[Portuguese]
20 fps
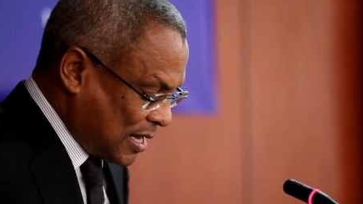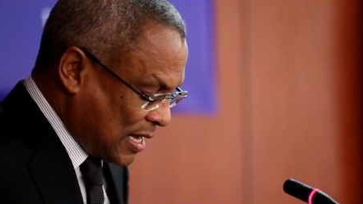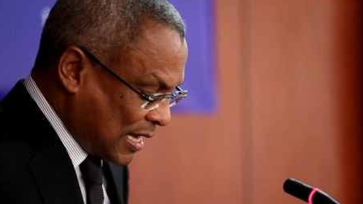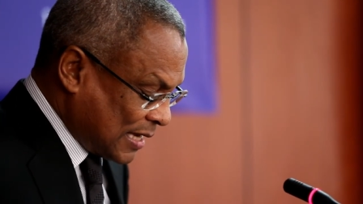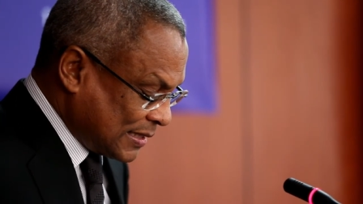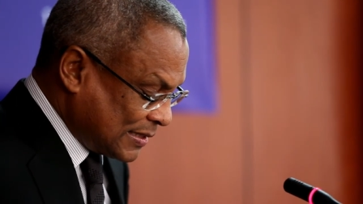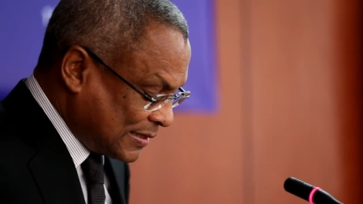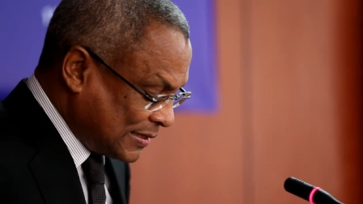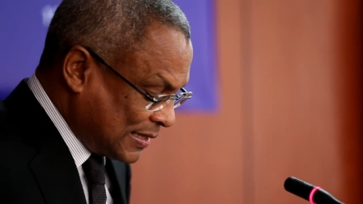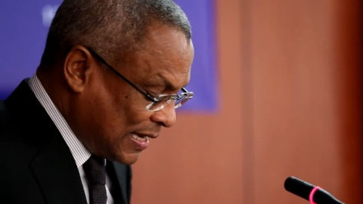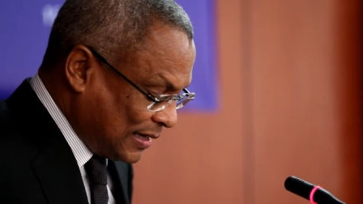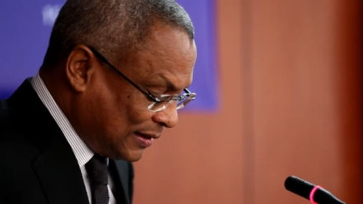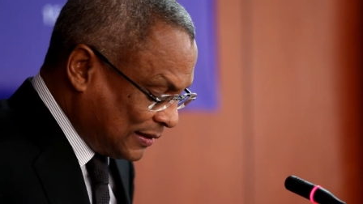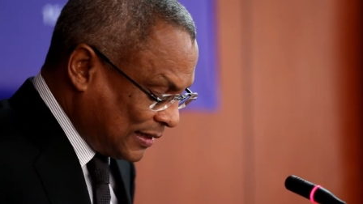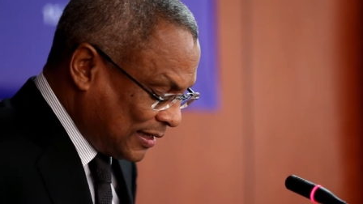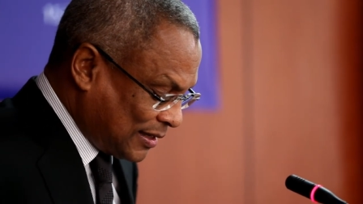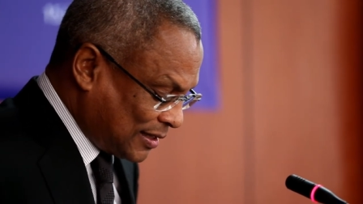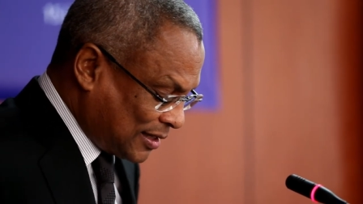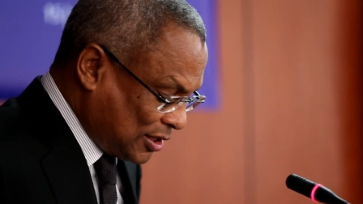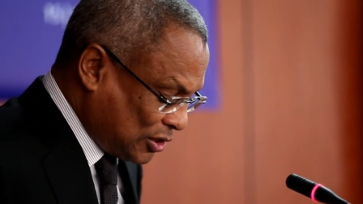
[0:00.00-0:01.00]

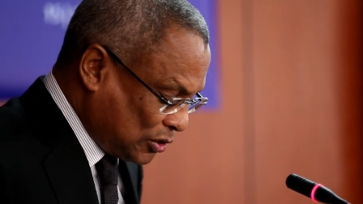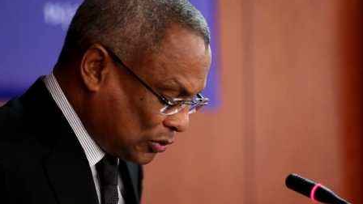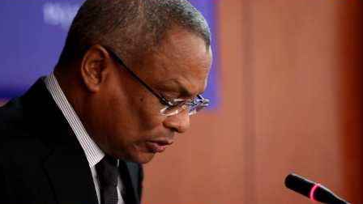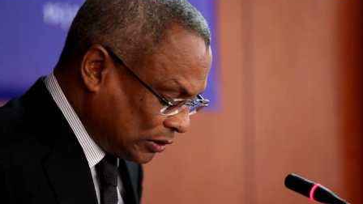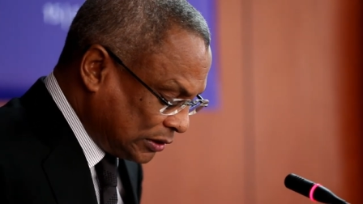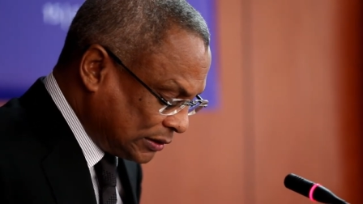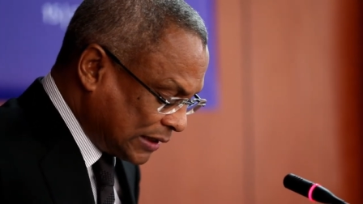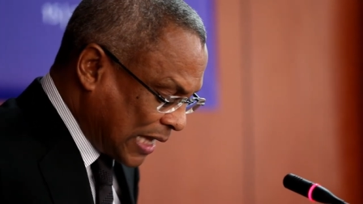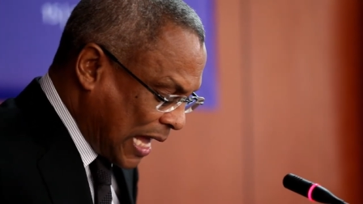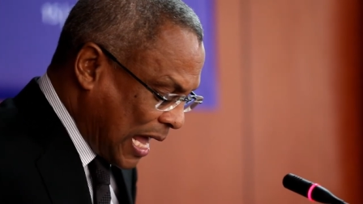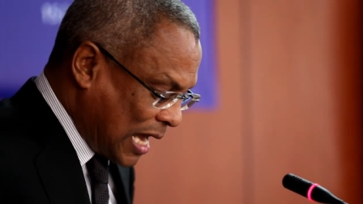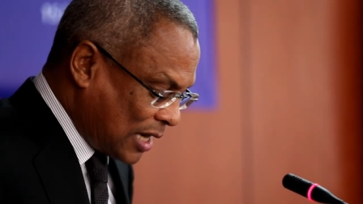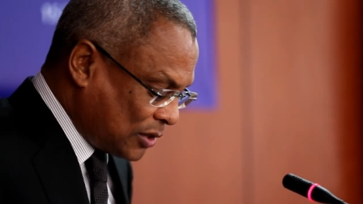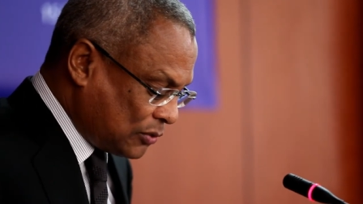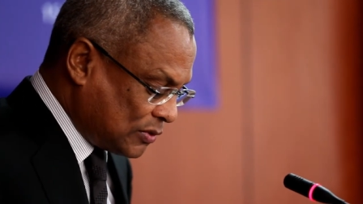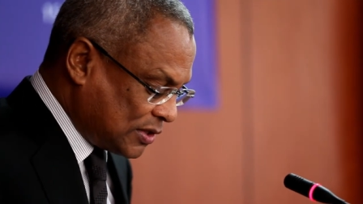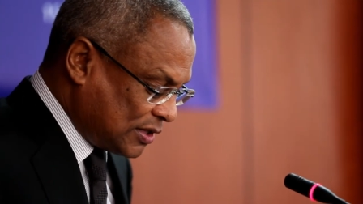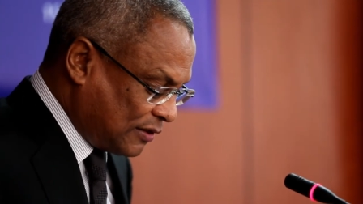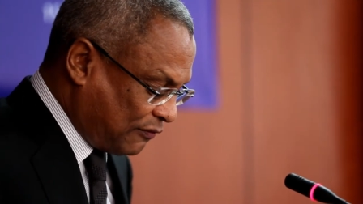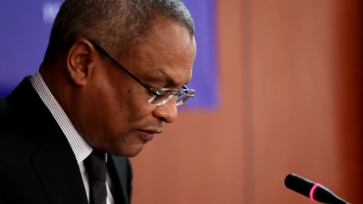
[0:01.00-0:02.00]
assente em
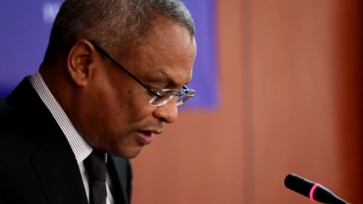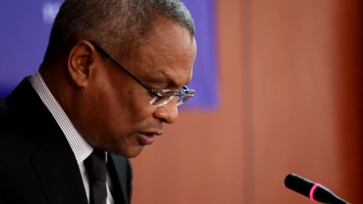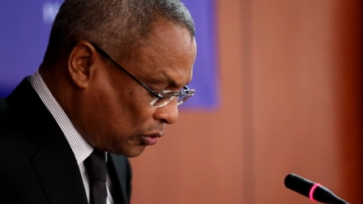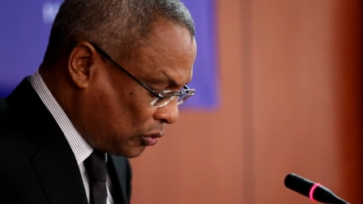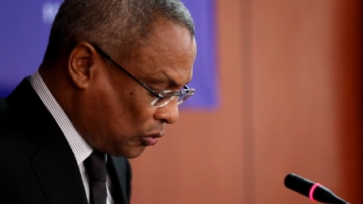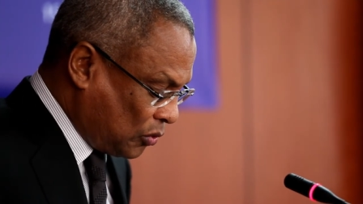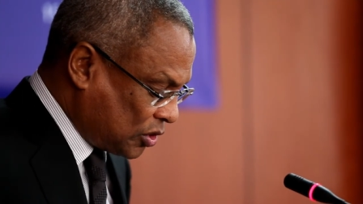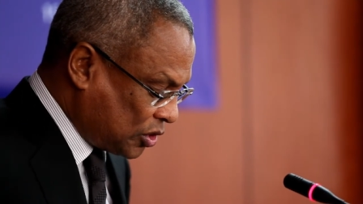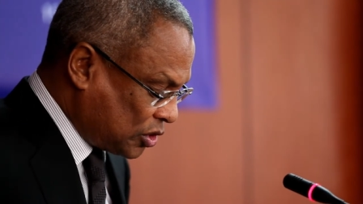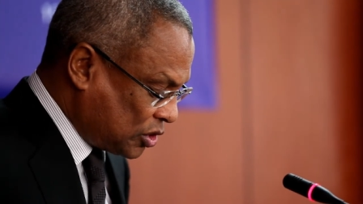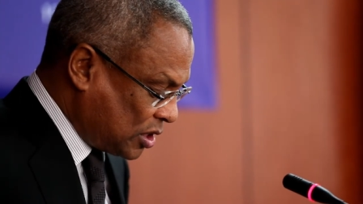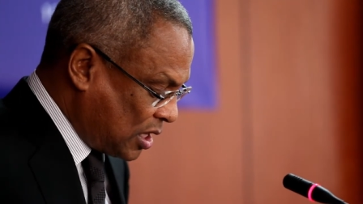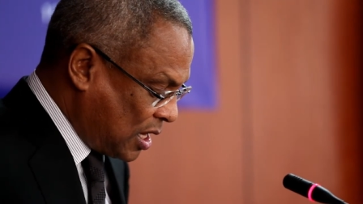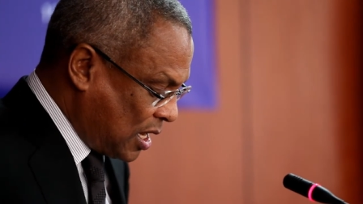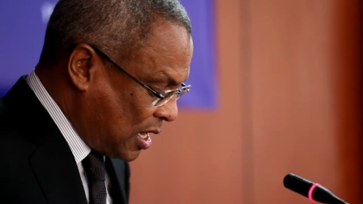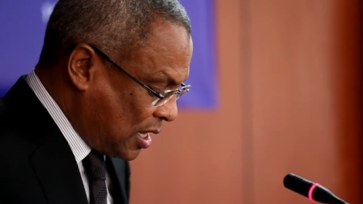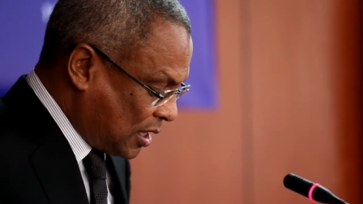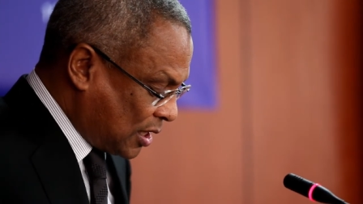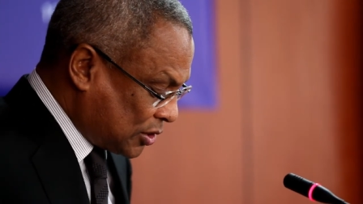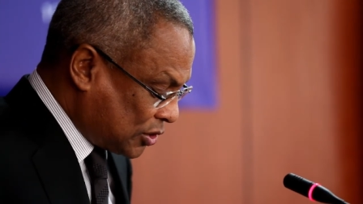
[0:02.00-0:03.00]
resultados e vetores
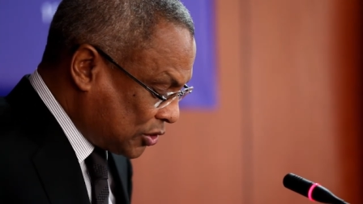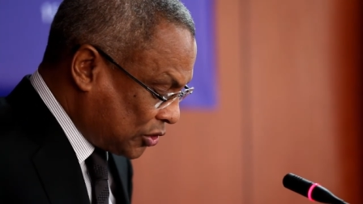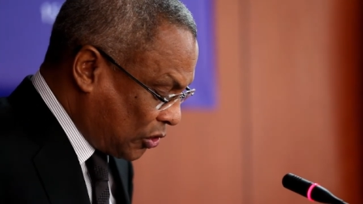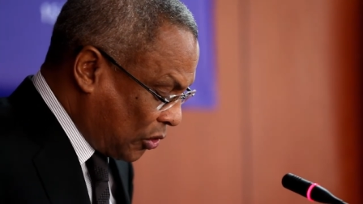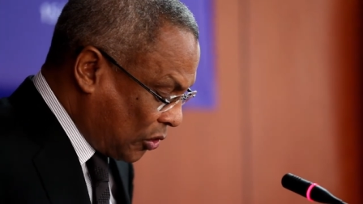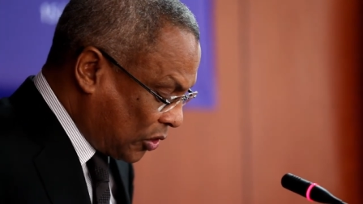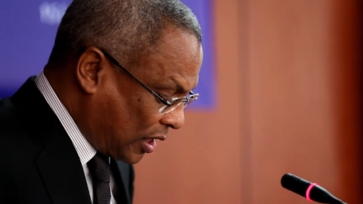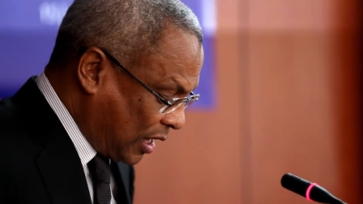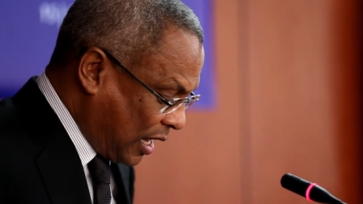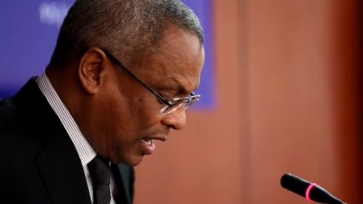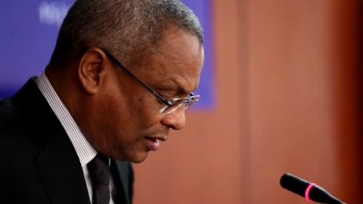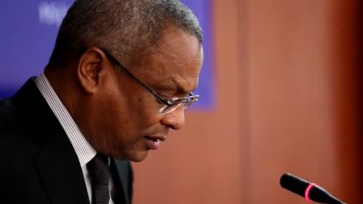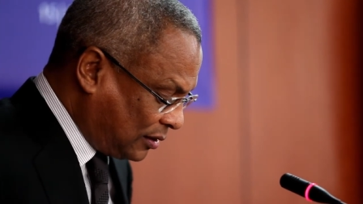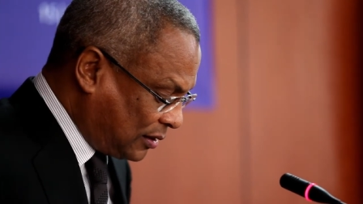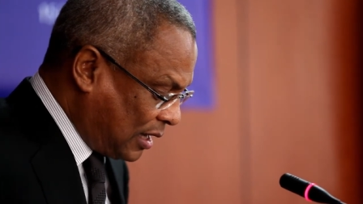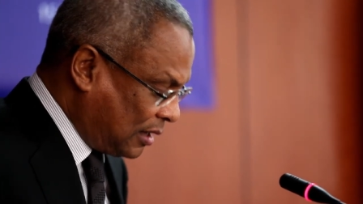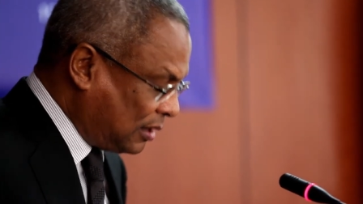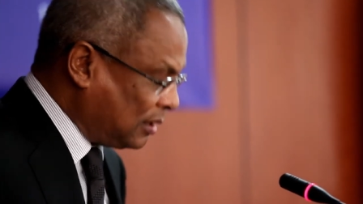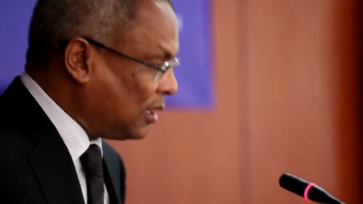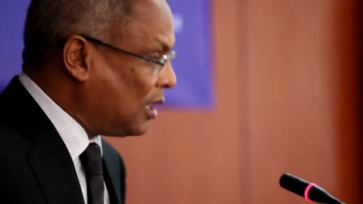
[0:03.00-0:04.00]
que se
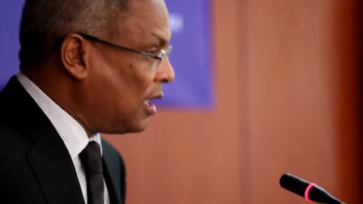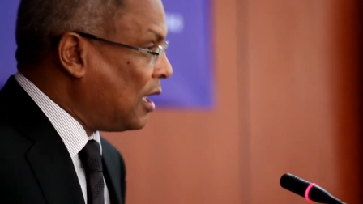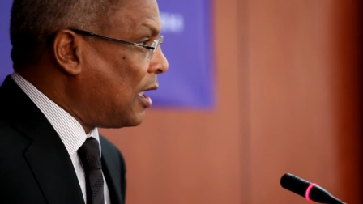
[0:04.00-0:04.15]
orientem